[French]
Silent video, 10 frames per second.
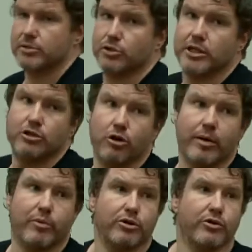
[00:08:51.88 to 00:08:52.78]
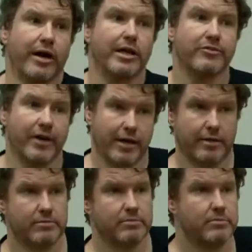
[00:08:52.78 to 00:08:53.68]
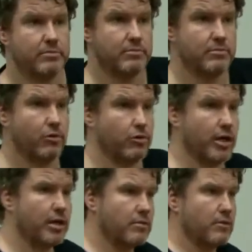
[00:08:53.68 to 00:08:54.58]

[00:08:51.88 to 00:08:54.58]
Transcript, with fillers: ce qui normalement devrait être vrai. Ok